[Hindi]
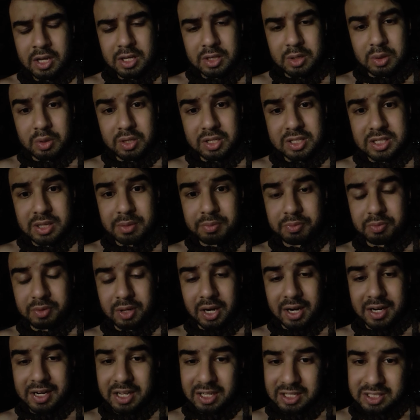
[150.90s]
क्योंकि जब
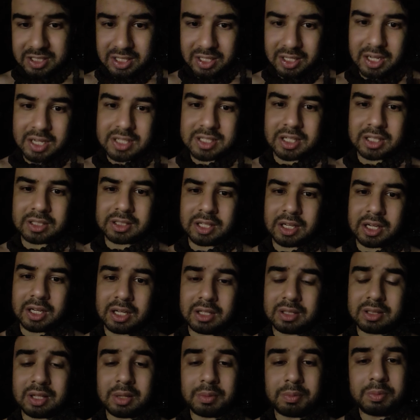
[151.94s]
एडिक्शन आ जाता है
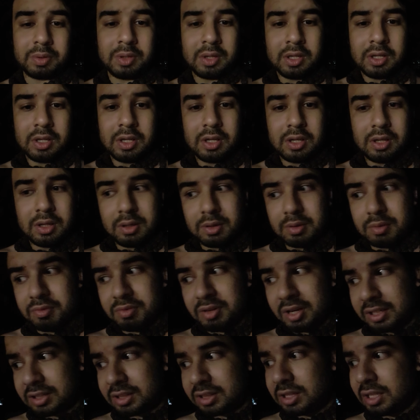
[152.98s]
तब
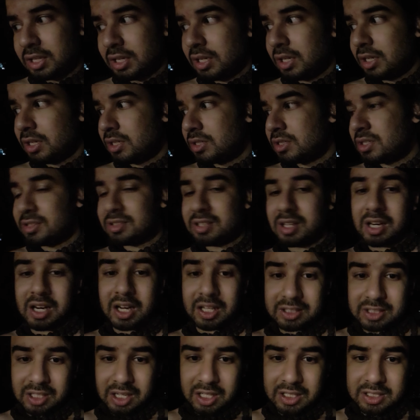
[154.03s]
व्यक्ति जिसे
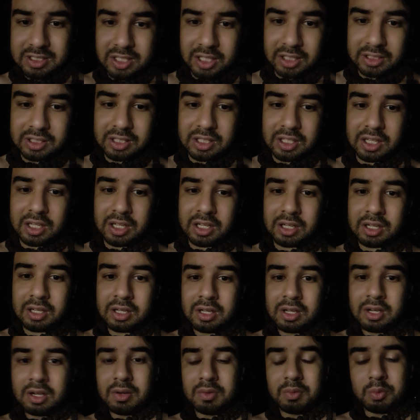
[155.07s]
लत लग जाती है
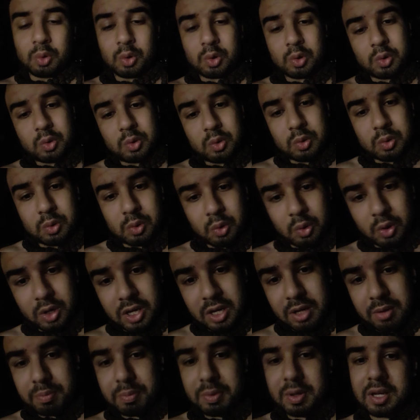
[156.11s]
वो
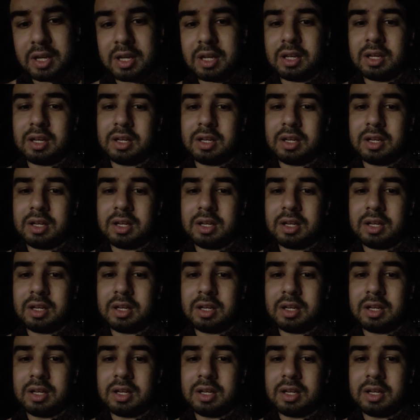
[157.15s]
कोई भी